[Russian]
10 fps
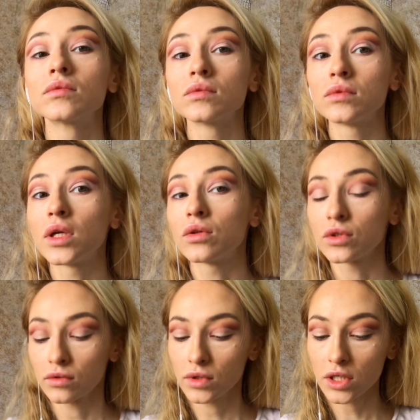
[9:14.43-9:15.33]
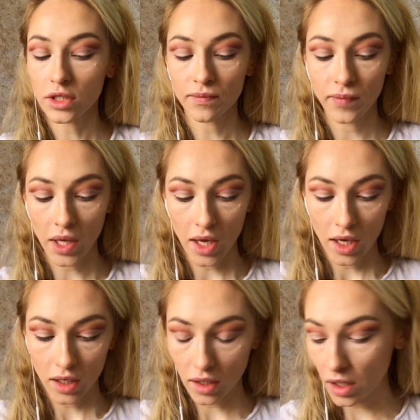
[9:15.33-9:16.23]
удалось выжить.
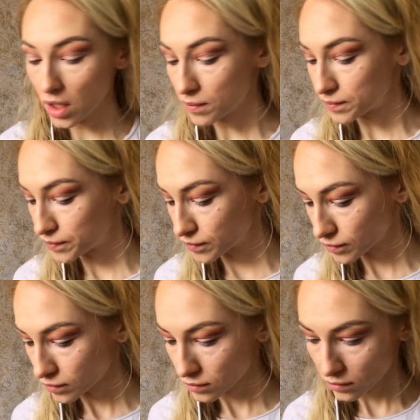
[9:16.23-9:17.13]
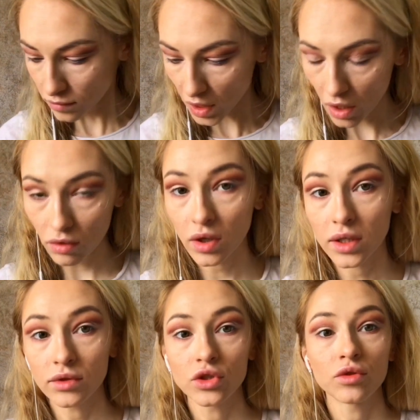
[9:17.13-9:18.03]
И Гор
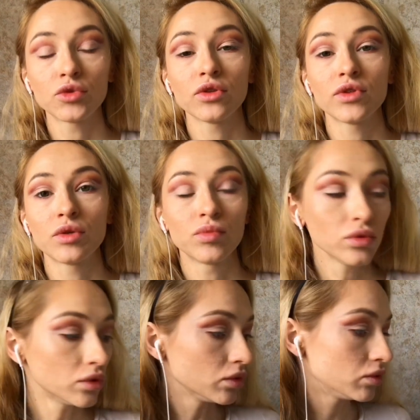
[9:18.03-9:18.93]
говорит, что можно взять пудру.